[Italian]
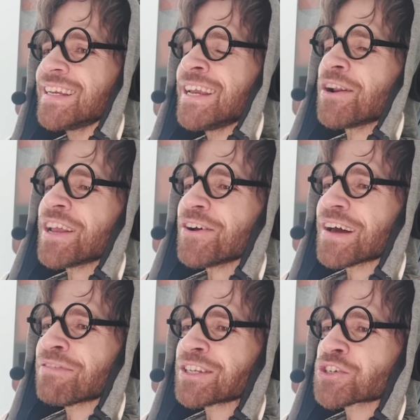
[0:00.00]
Io, io
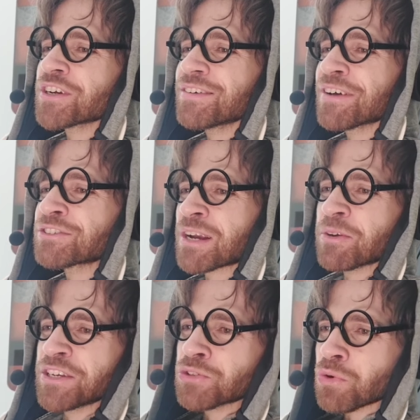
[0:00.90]
le faccio, facciamo
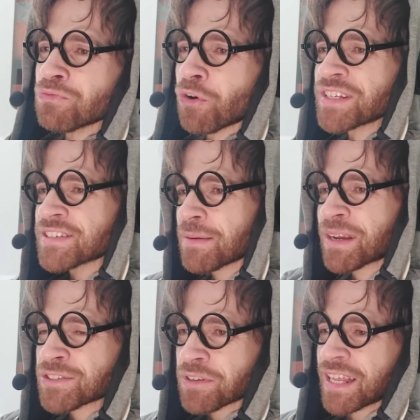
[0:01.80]
gli struffoli insieme,
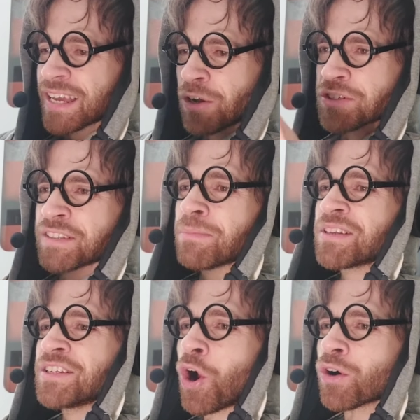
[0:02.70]
che sono delle cose tipo
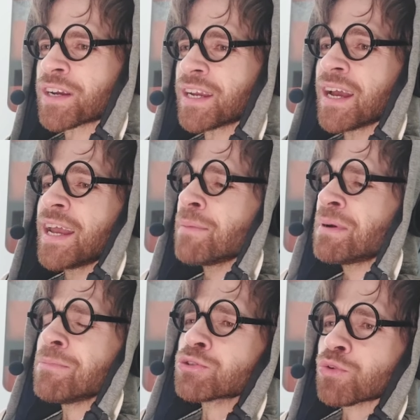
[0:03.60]
gli gnocchi. Il
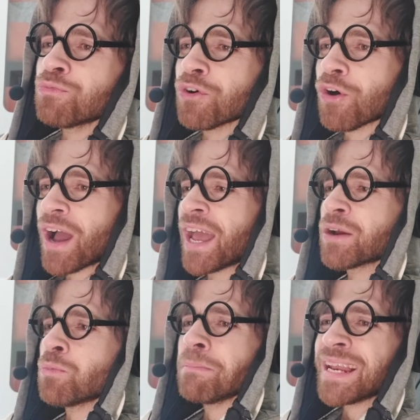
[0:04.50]
primo struffolo è
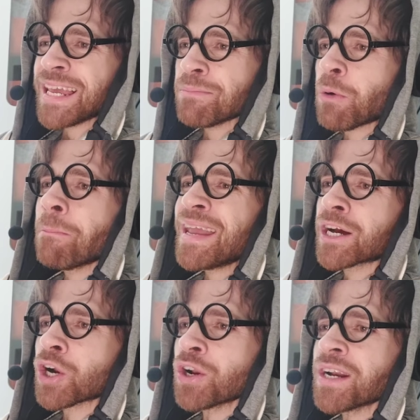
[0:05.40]
un millimetro, un
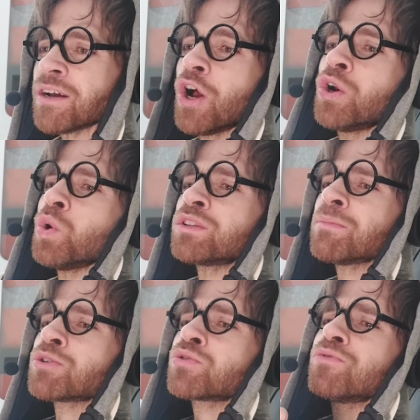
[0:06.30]
micron.
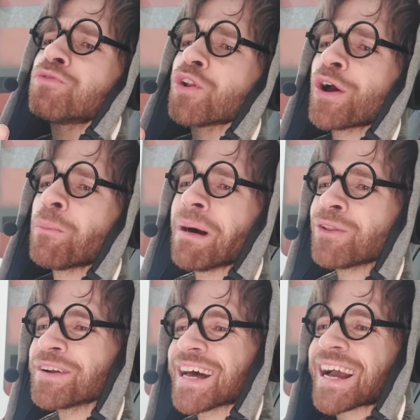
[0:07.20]
L'ultimo struffolo è un
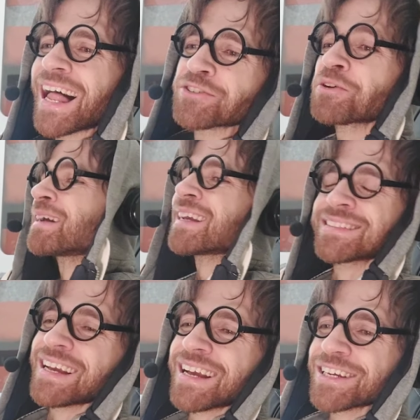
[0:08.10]
pallone da calcio, perché
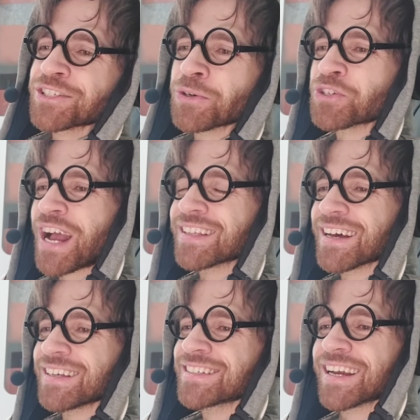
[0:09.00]
si è
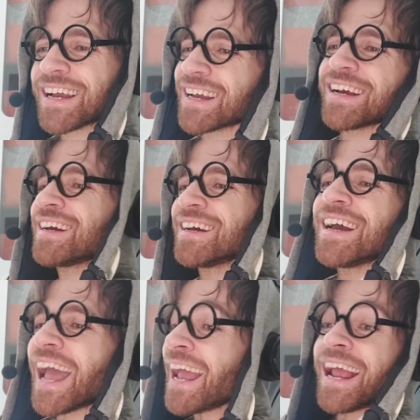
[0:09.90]
scocciata si è,
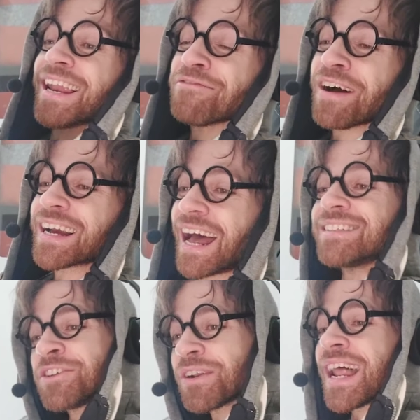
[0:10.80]
e, e le fa
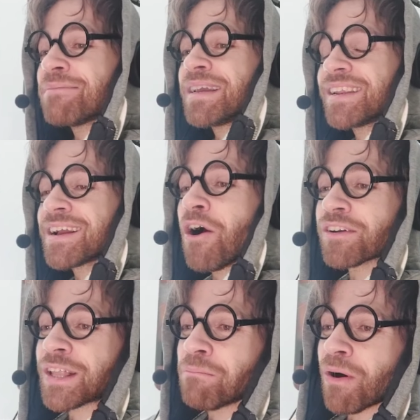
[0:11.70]
grazia. Lei mi
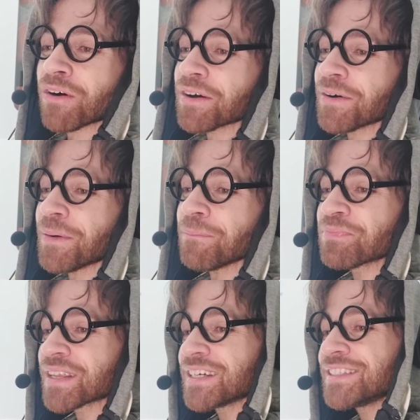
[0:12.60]
ricorda un po',
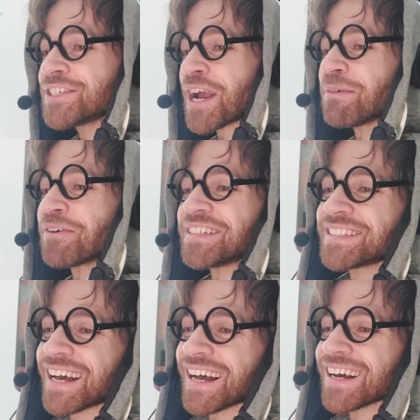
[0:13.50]
diciamo,
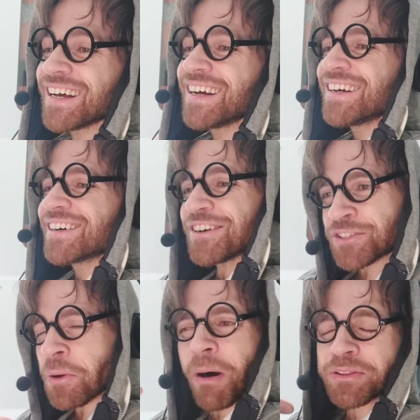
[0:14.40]
questa,
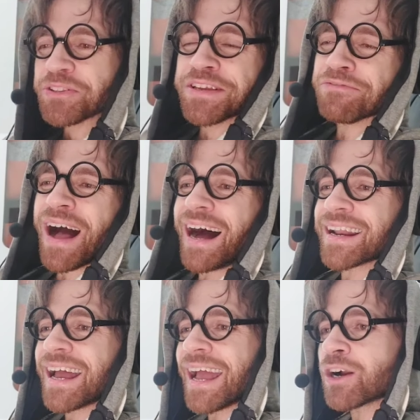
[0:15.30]
questo modo di
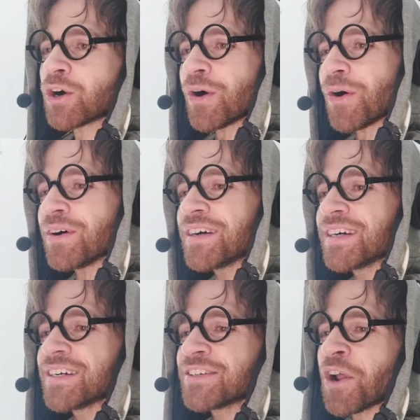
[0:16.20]
fare, ecco
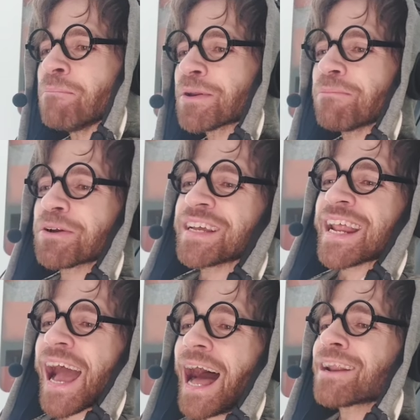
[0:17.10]
non proprio
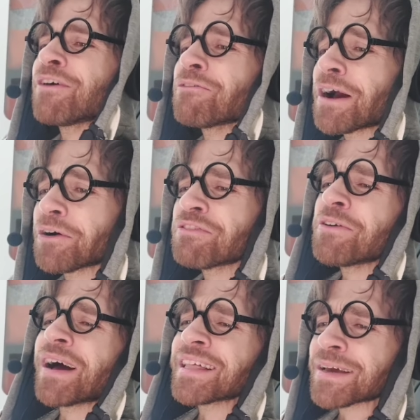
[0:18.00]
lineare, fa una cosa fin
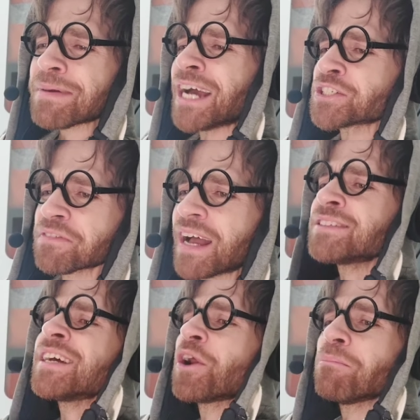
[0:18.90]
quando le piace, fa,
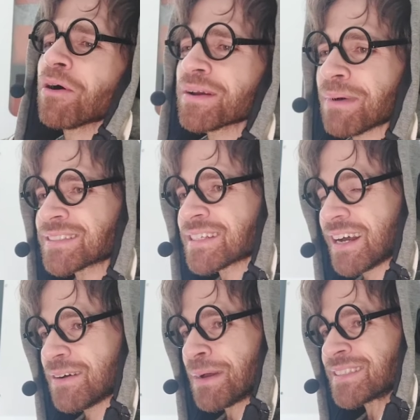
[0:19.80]
se no poi
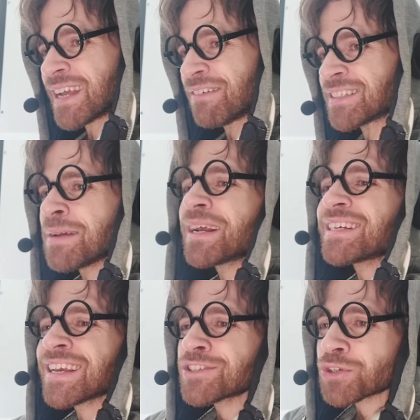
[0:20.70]
passa, passa avanti. Sembra
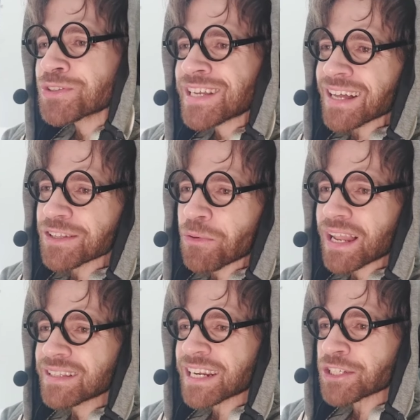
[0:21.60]
che sei strozzato
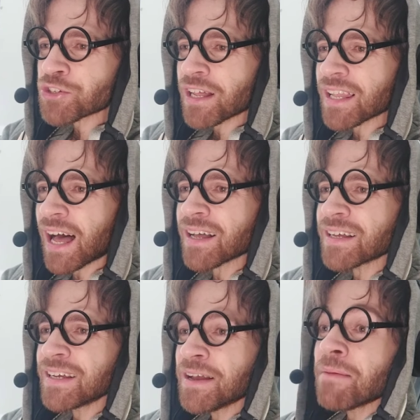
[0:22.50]
quella triccia là.
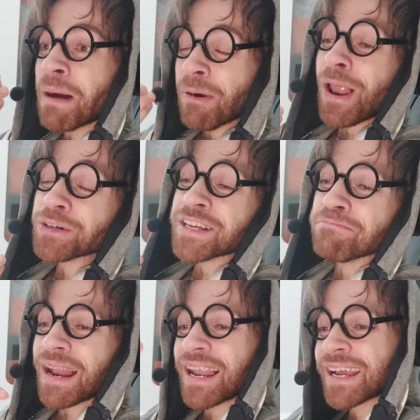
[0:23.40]
Ma poi la cosa
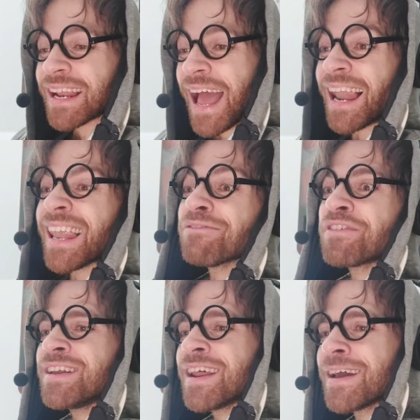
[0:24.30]
bella è che alla
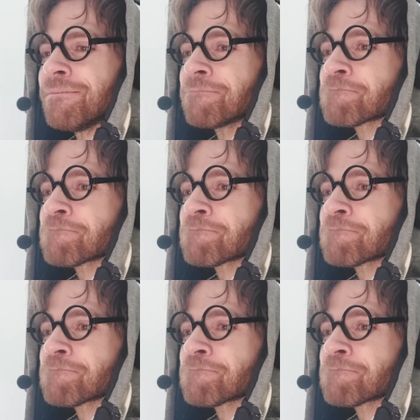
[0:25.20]
fine...